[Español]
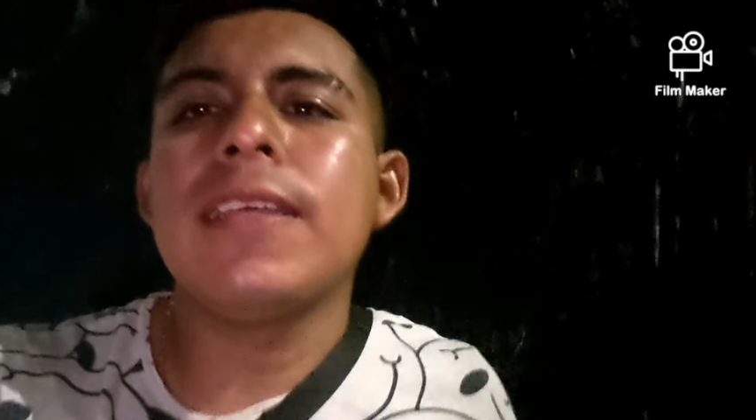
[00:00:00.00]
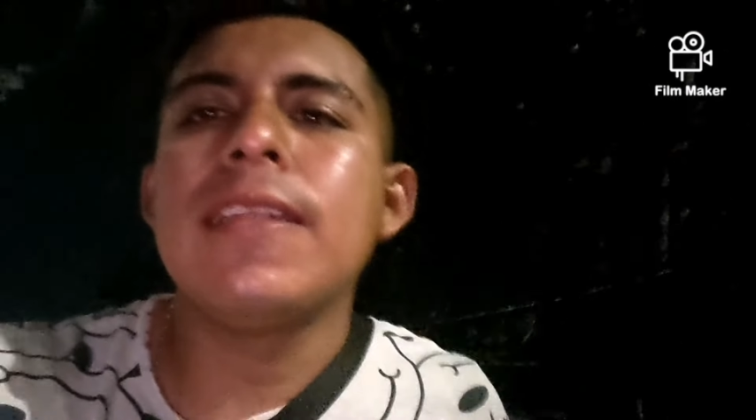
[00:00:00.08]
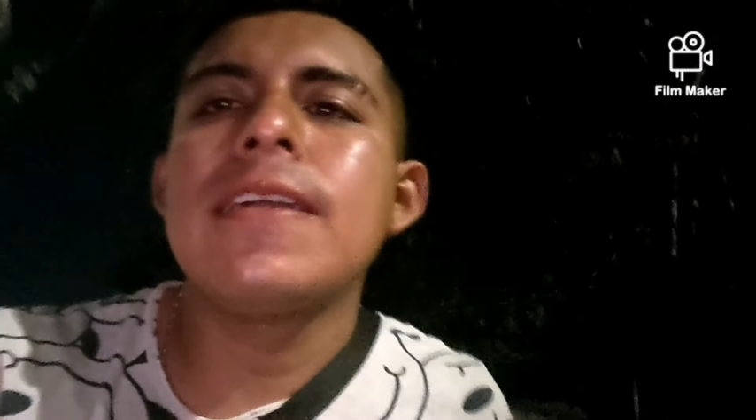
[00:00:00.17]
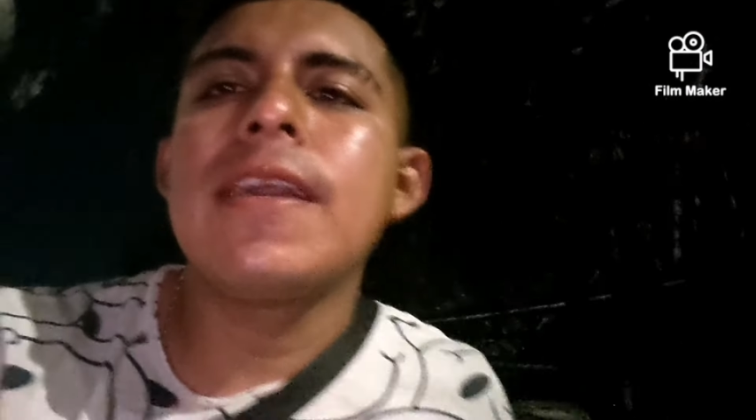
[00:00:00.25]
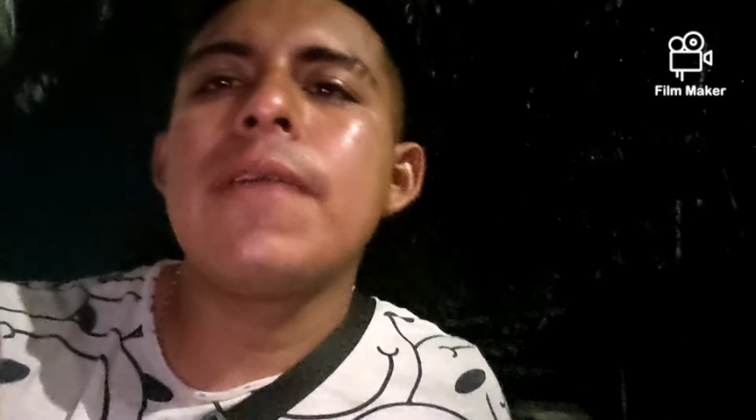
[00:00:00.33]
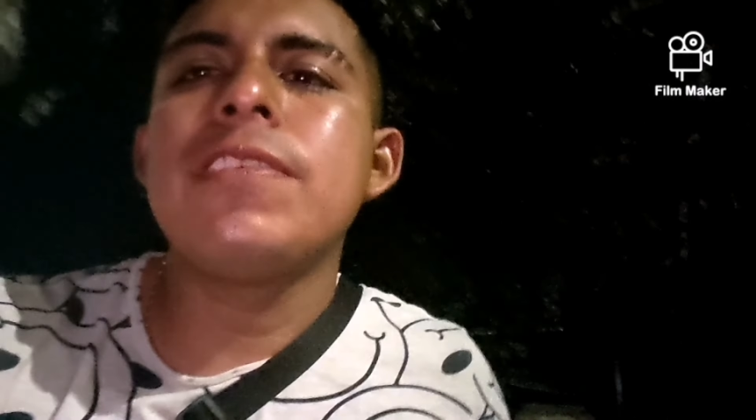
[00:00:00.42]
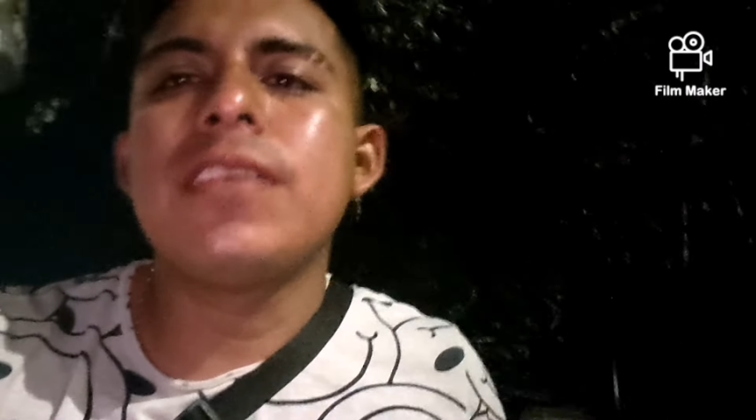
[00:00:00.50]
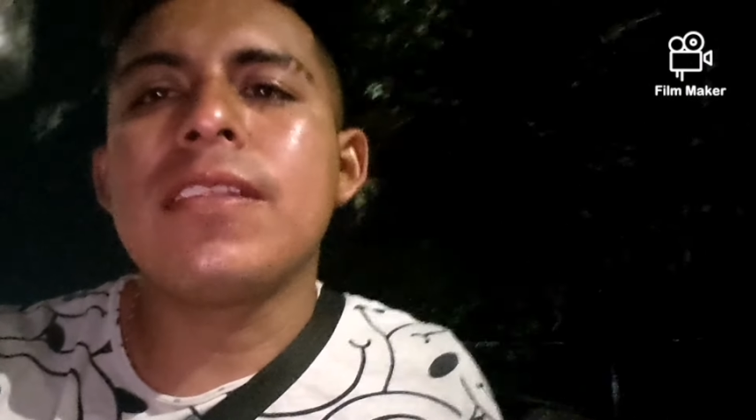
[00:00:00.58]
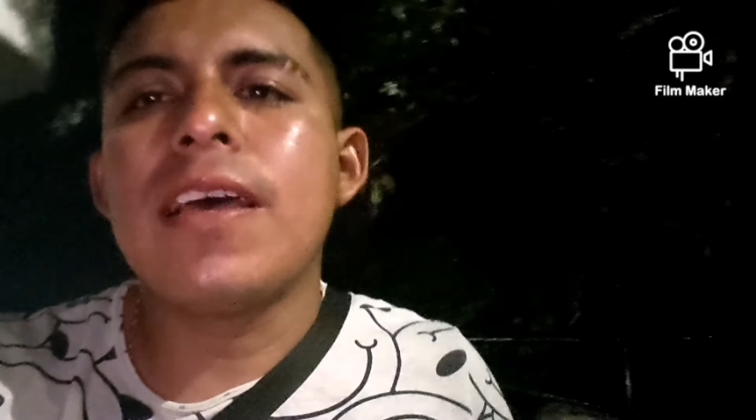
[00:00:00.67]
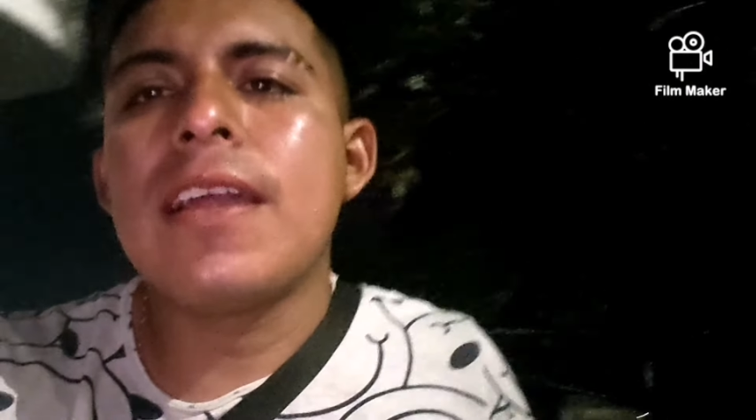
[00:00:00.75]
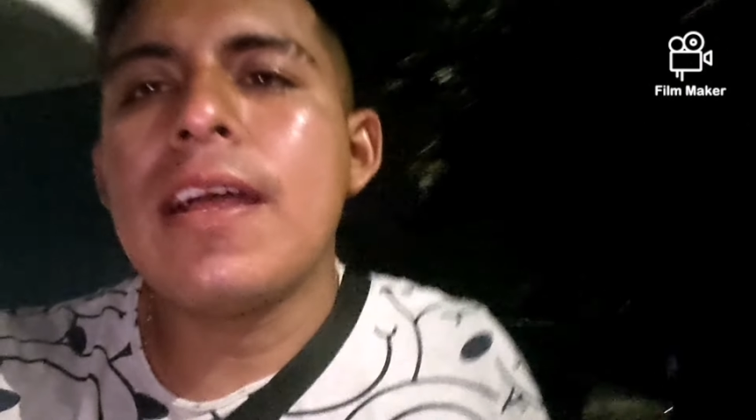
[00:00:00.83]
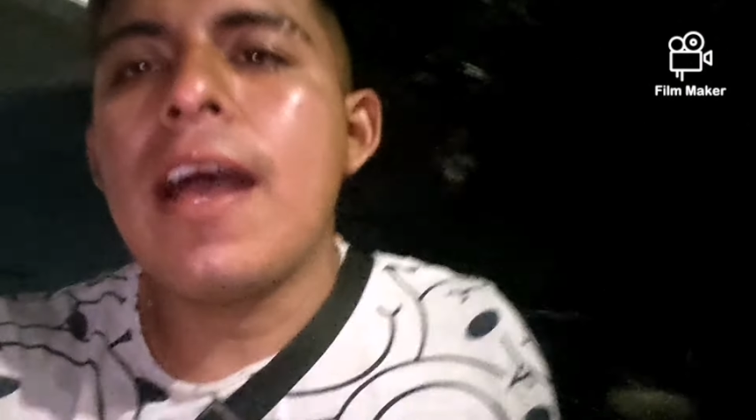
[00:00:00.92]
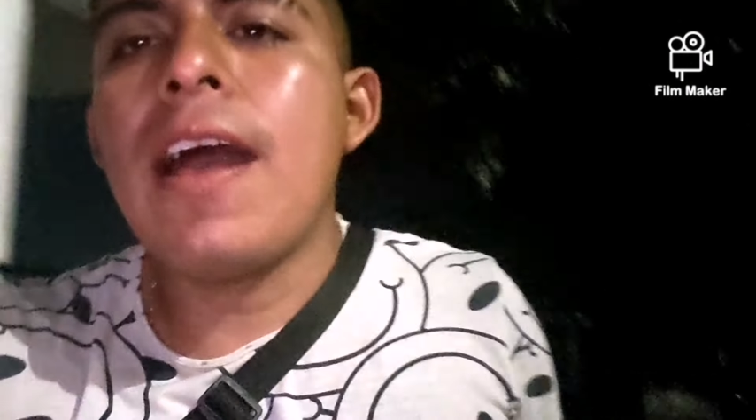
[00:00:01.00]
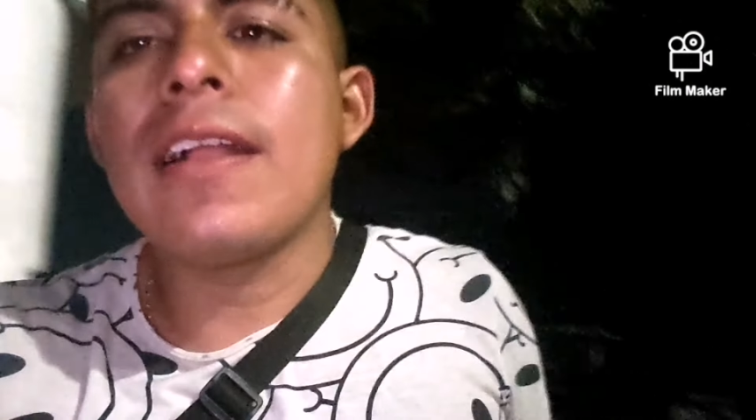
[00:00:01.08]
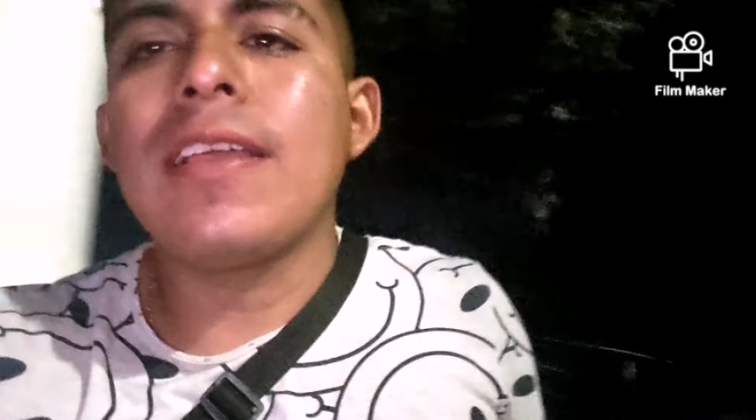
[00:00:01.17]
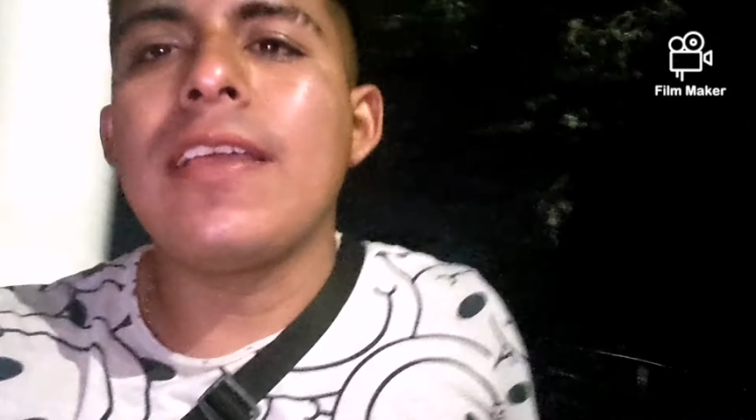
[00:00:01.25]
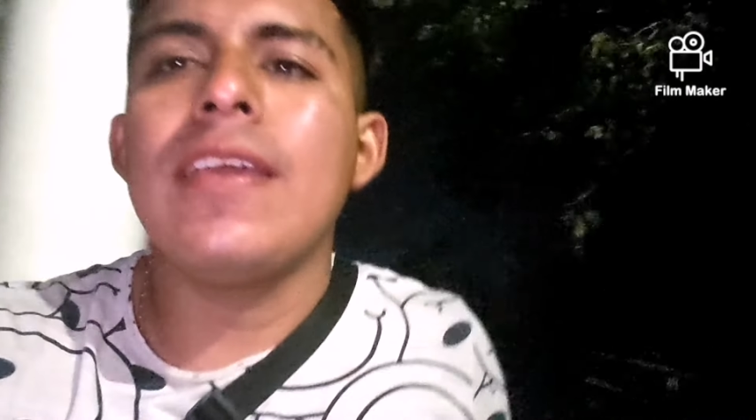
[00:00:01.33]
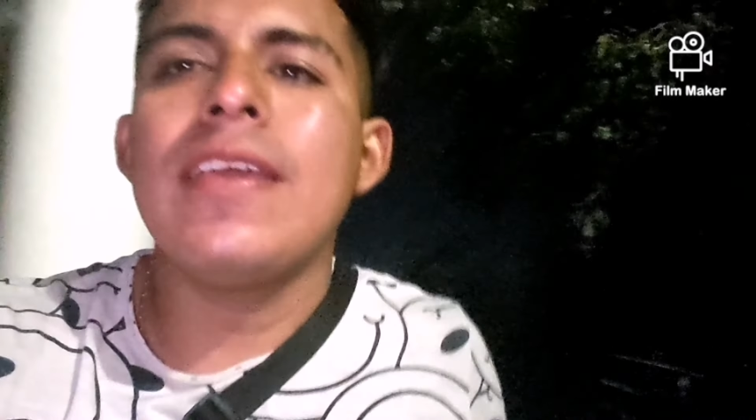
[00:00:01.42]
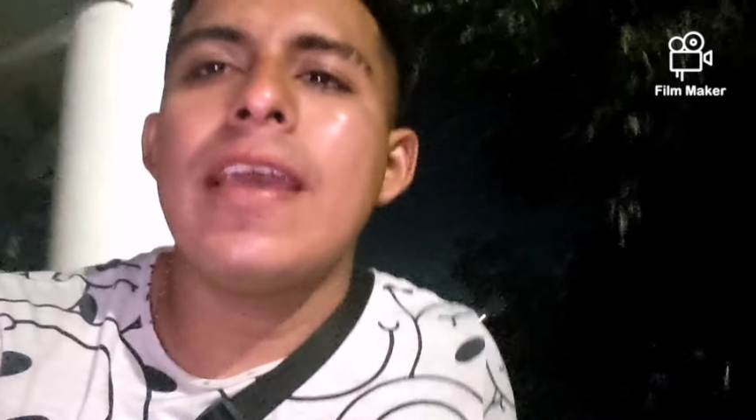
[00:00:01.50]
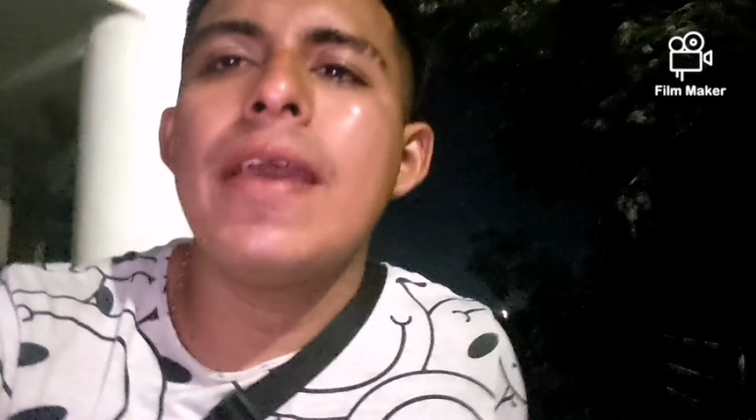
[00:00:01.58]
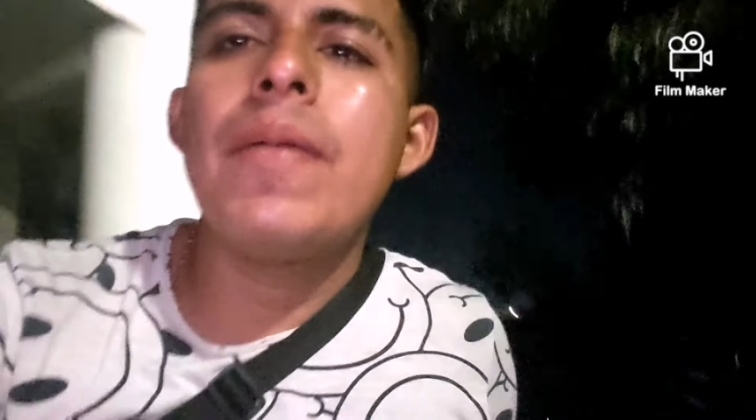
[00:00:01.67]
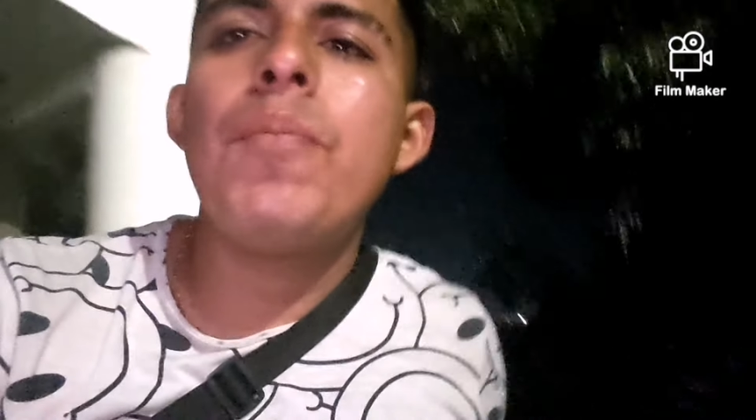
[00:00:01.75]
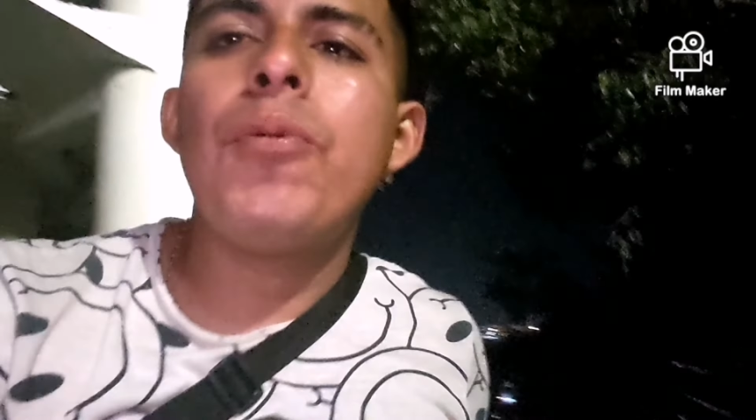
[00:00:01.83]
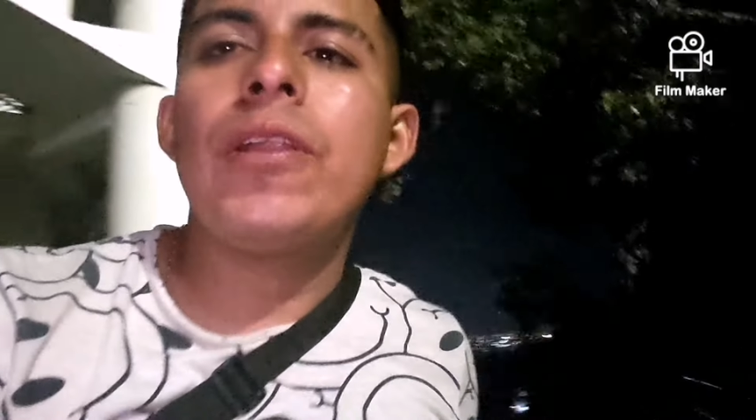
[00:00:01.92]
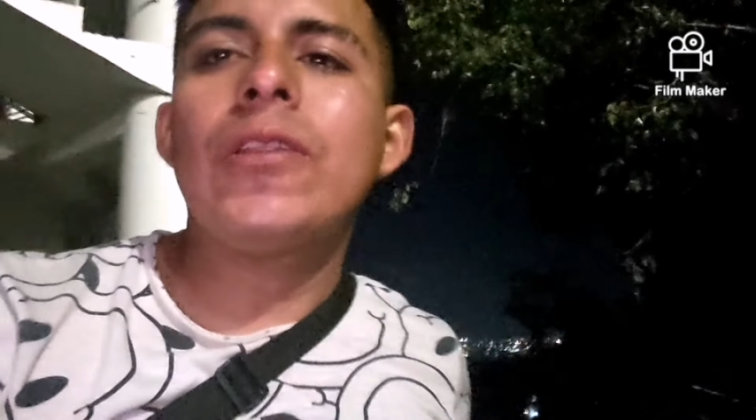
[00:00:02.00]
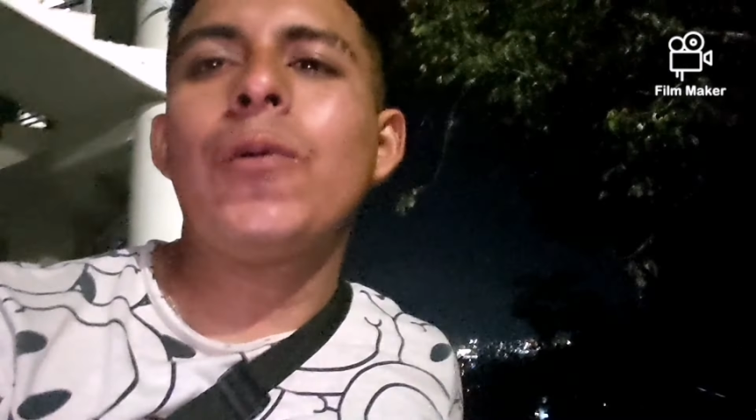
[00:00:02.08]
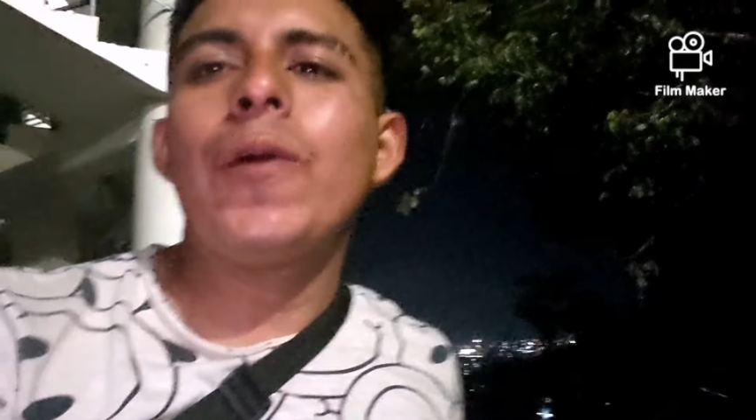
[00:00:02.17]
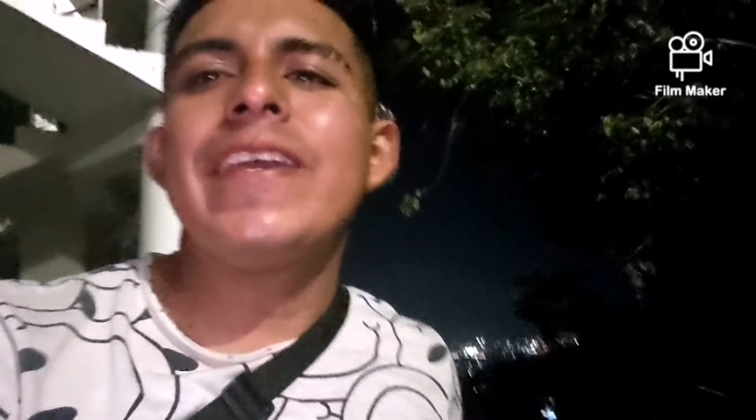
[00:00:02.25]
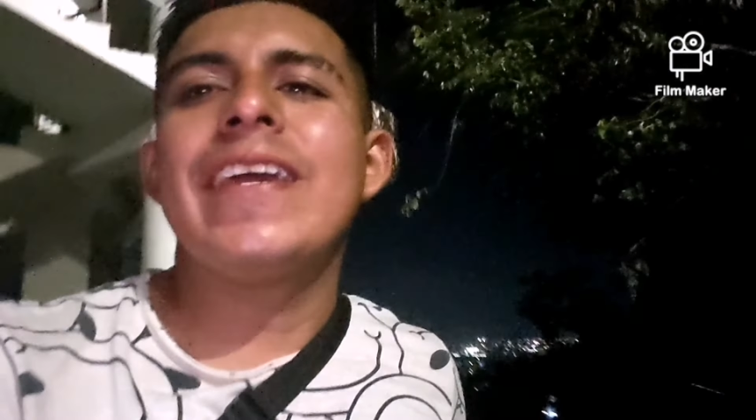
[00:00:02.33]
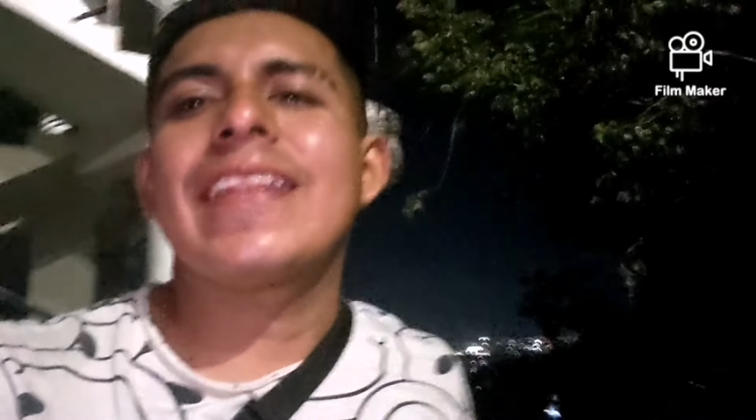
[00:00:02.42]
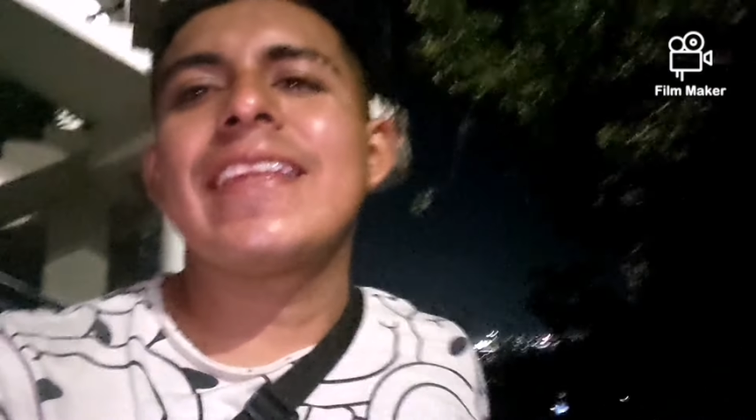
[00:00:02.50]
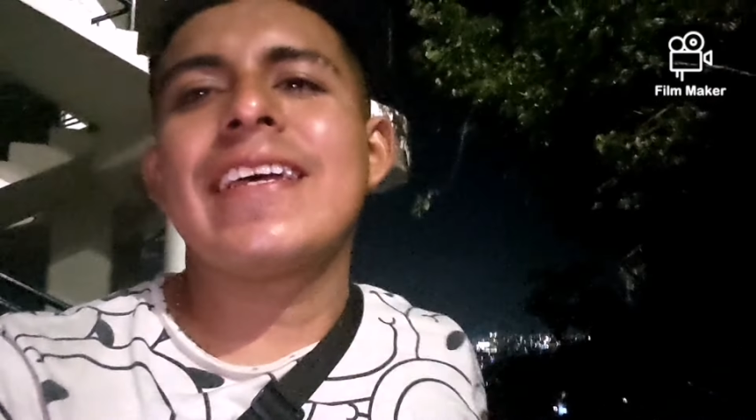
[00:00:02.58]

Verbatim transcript: otra cosa que tienen que visitar aquí en